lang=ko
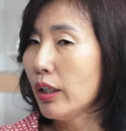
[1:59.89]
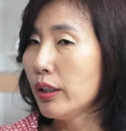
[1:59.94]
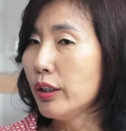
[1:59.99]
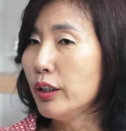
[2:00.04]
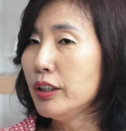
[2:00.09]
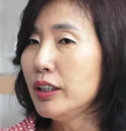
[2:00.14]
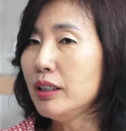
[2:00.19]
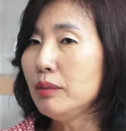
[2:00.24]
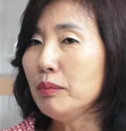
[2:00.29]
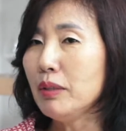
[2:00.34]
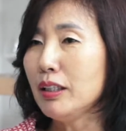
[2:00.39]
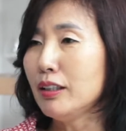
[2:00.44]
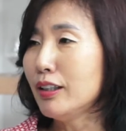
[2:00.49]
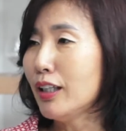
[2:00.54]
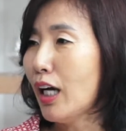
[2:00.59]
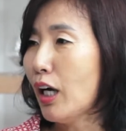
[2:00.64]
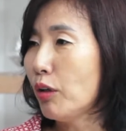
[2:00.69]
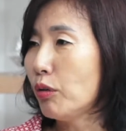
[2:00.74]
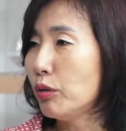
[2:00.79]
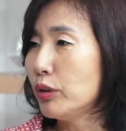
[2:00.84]
열심히
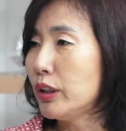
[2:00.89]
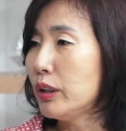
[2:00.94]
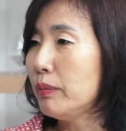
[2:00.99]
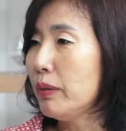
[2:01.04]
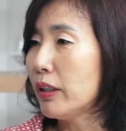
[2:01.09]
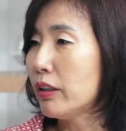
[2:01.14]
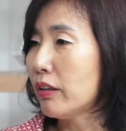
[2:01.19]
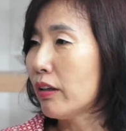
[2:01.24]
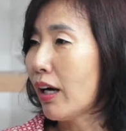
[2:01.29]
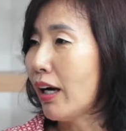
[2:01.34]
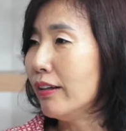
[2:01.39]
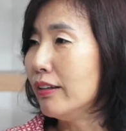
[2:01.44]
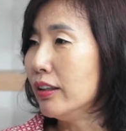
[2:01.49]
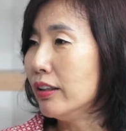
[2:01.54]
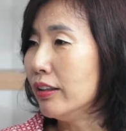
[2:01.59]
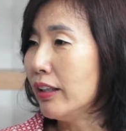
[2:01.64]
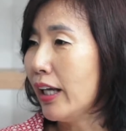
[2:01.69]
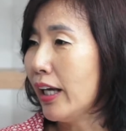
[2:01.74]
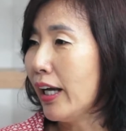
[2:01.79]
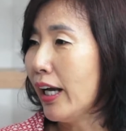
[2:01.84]
일을 하고 집에
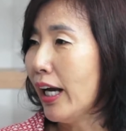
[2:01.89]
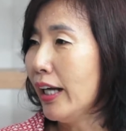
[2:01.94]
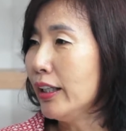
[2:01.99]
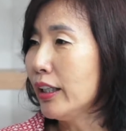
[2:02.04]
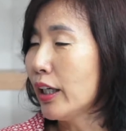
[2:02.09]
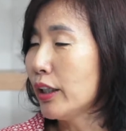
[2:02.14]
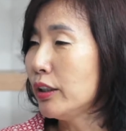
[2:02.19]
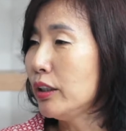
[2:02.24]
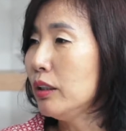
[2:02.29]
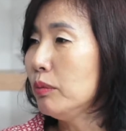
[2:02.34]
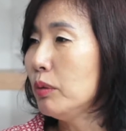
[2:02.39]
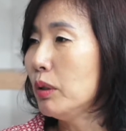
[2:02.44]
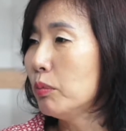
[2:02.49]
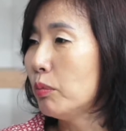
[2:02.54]
들어갔는데 아내가 TV를